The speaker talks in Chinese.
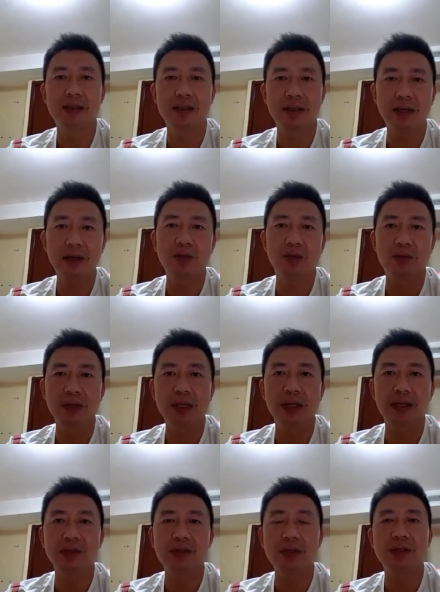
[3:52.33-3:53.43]
自己也努
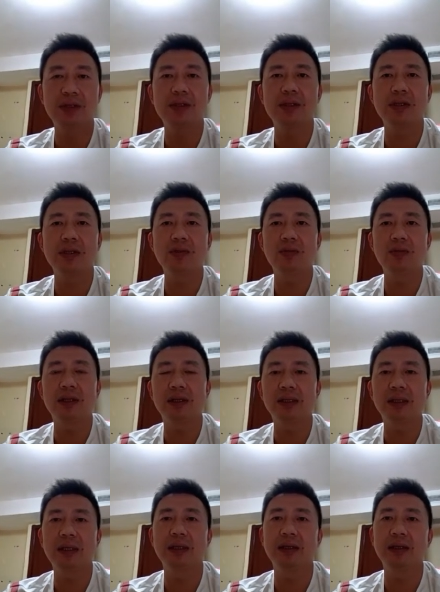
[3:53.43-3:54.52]
力了，确实新度
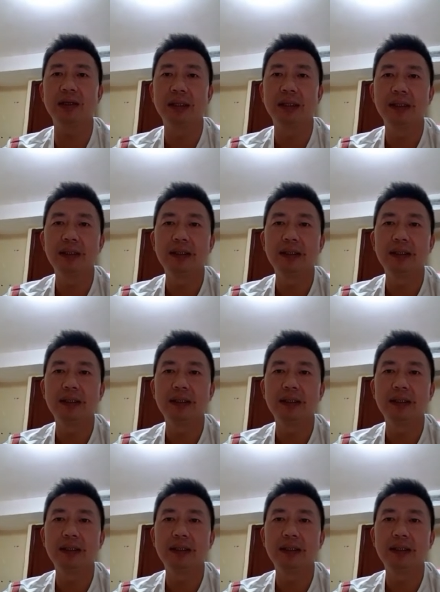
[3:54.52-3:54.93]
呢那个